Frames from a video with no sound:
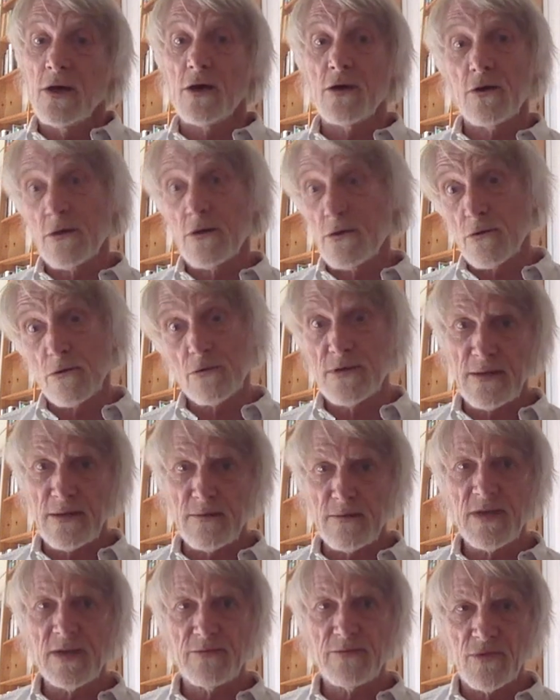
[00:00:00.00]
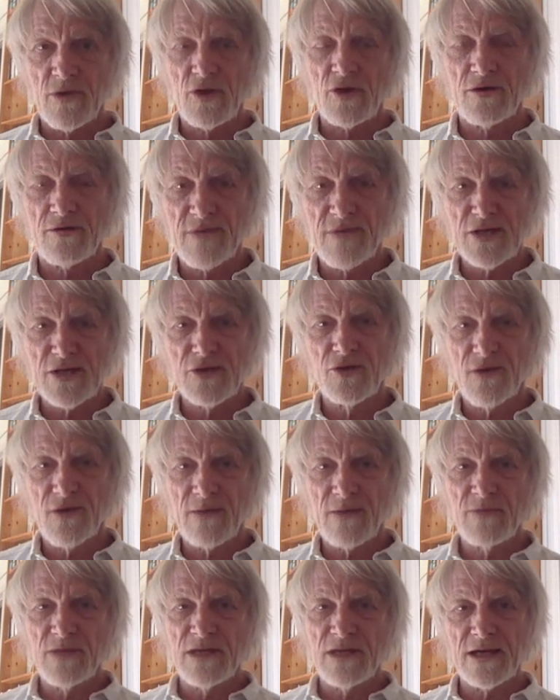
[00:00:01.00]
Euh, on est même maintenant
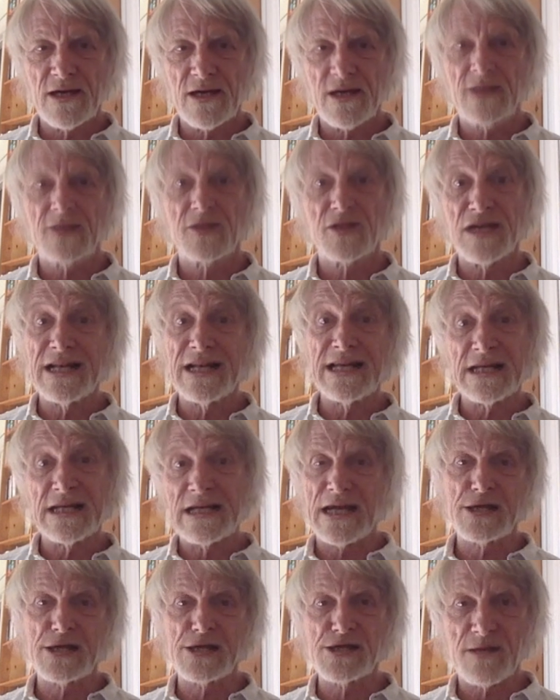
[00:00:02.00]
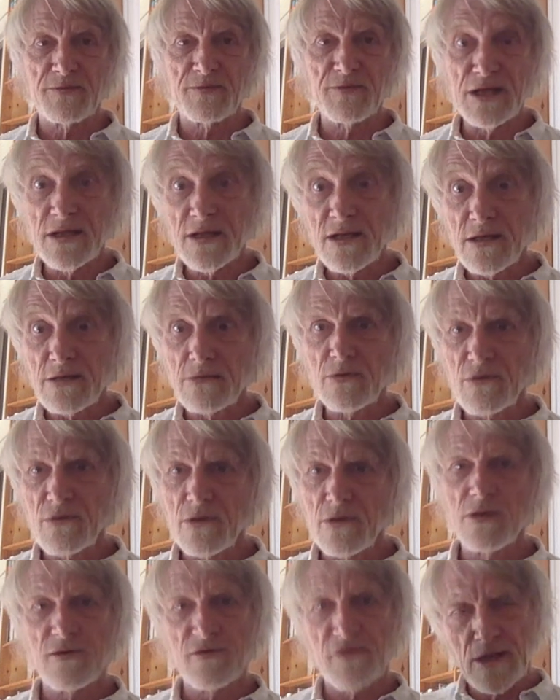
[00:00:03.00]
amené à télé-examiner,
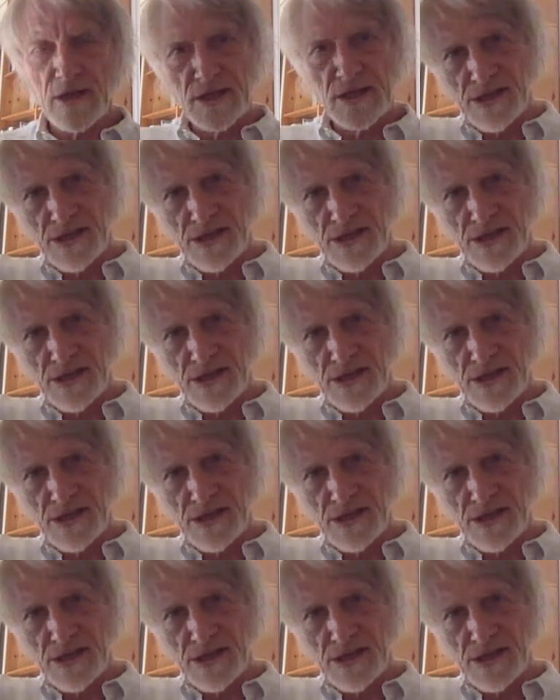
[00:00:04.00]
donc faire